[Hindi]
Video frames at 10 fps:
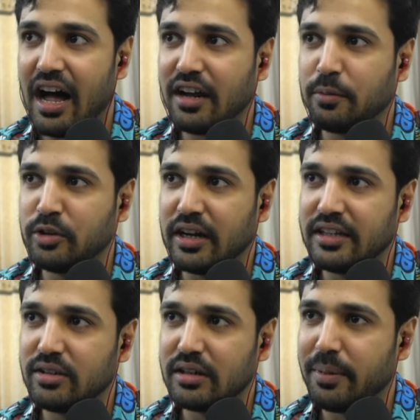आग
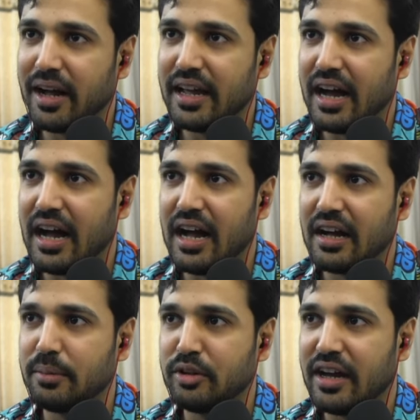बुझानी होगी भाई
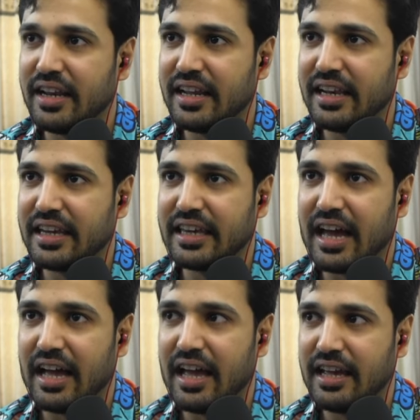आग बुझाने के लिए
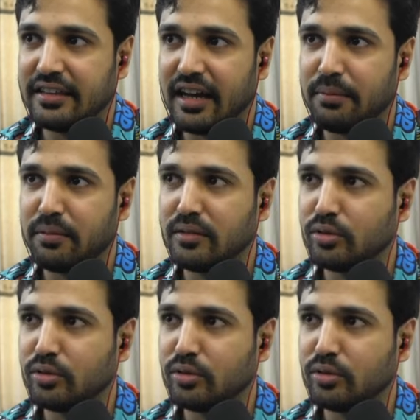क्या है हिसाब